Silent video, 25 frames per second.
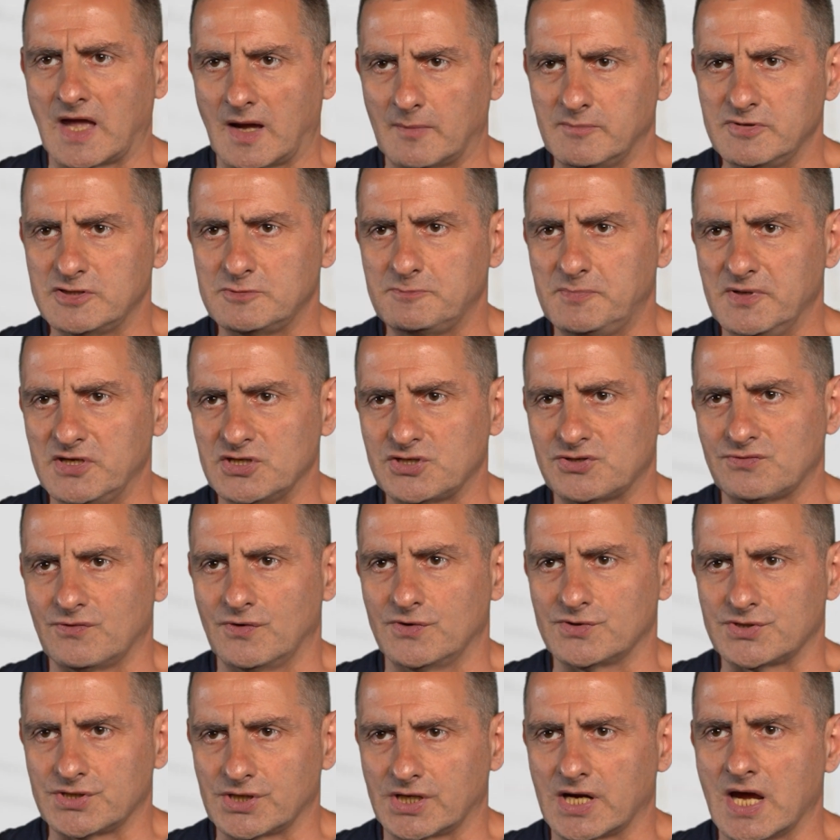
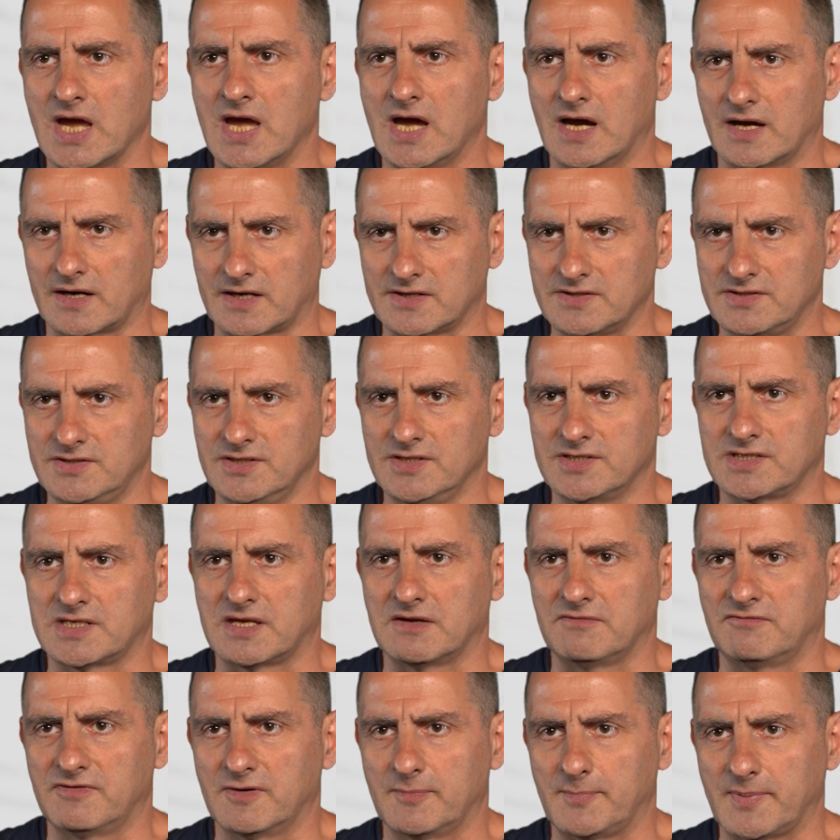обеспечивающих
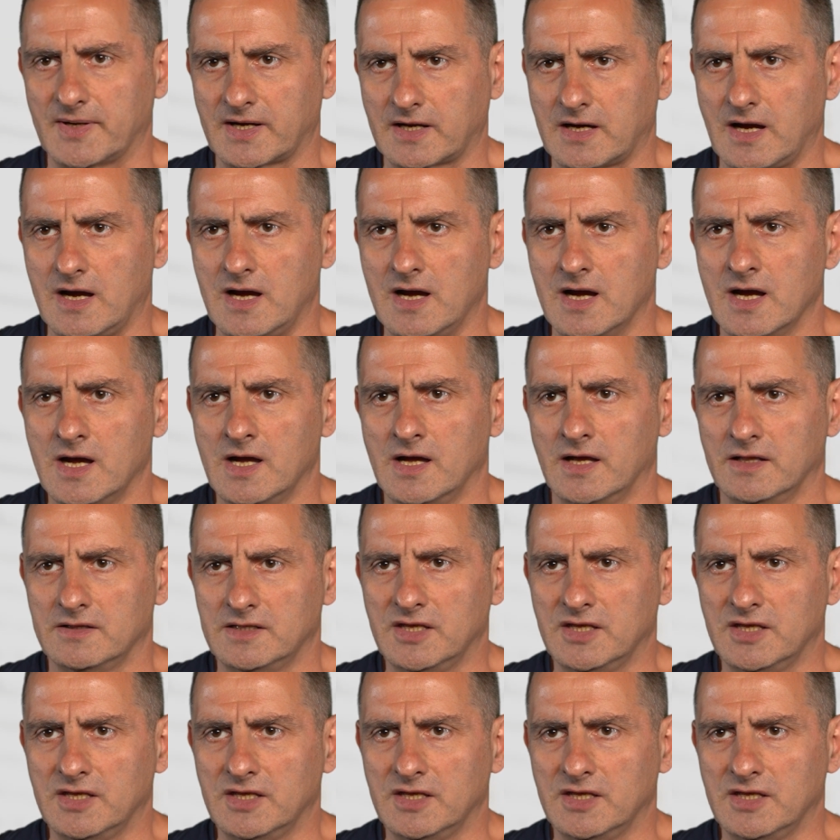российский ВПК